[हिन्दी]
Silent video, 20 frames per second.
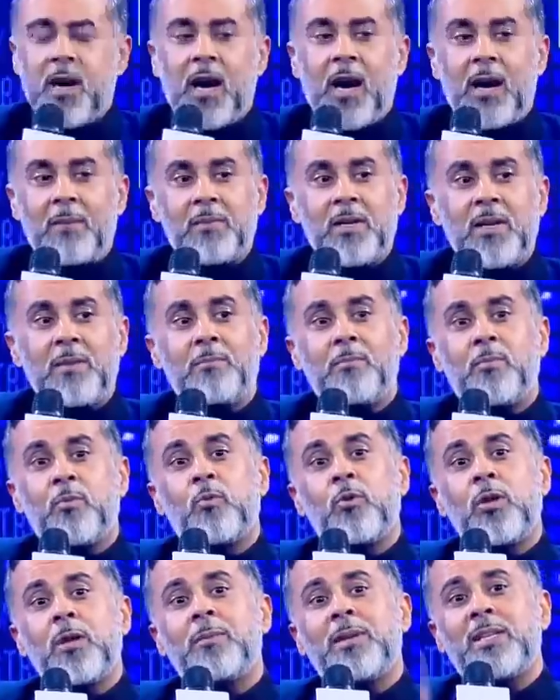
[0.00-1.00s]
आपने
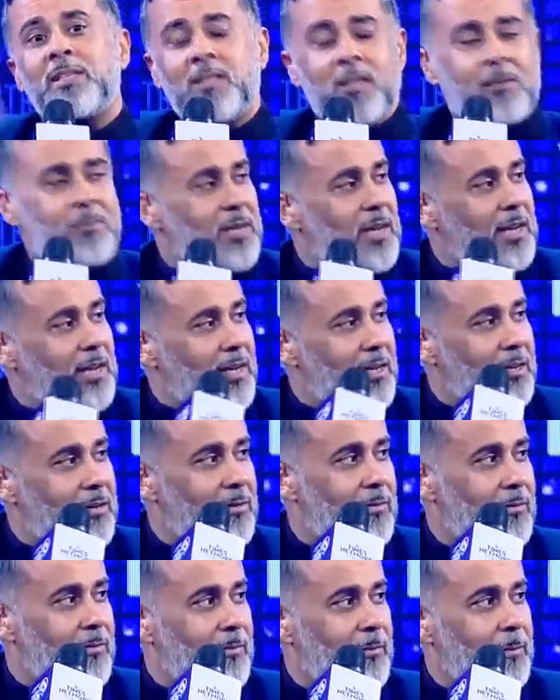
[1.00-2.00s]
पूरी पिक्चर बना ली
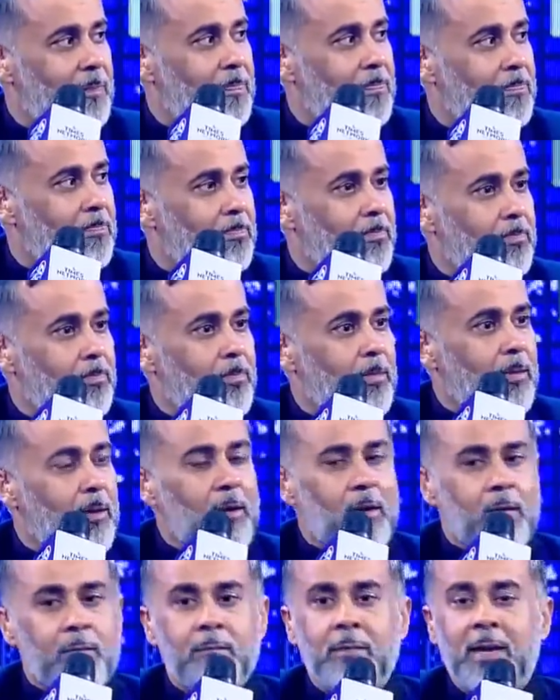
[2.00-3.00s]

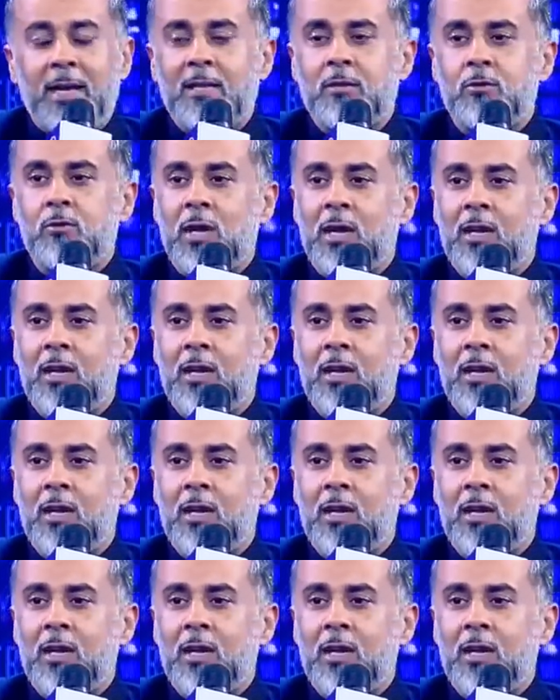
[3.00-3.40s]
मैंने सुना